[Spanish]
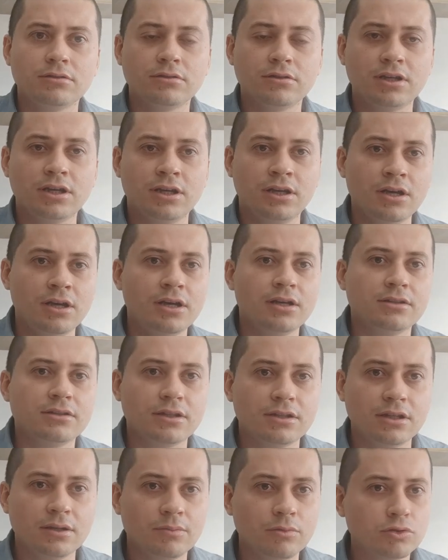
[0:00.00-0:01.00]
donde
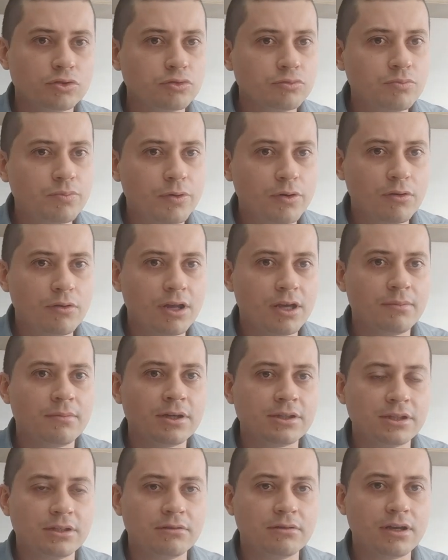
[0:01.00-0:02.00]
tenemos un
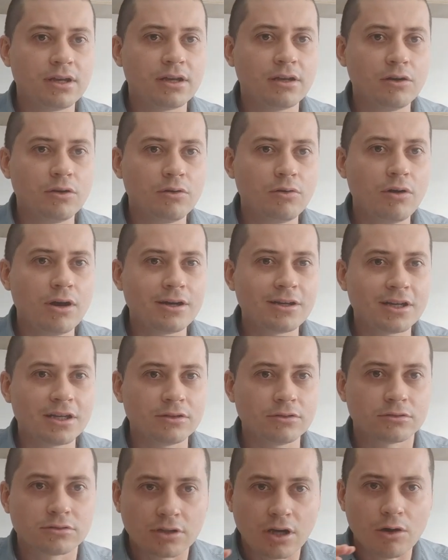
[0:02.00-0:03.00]
problema a nivel global
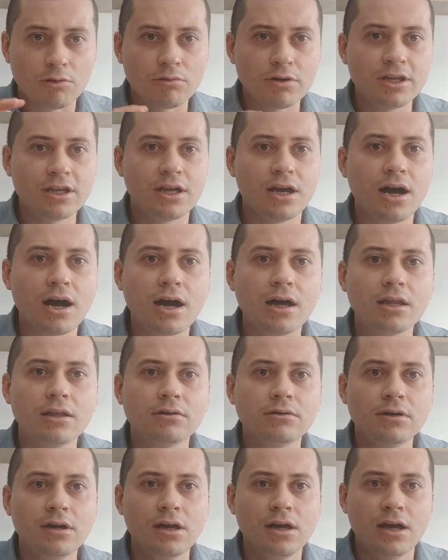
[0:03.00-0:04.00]
que nos ha
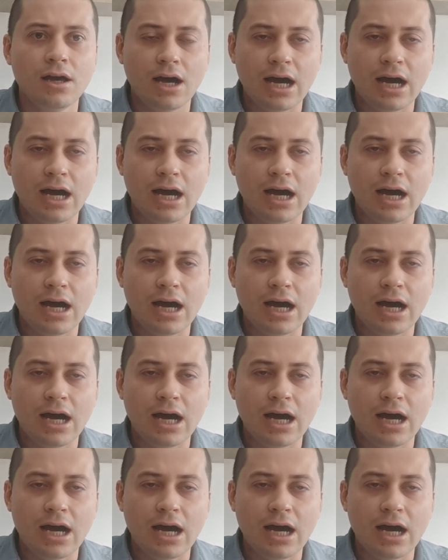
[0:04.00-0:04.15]
obligado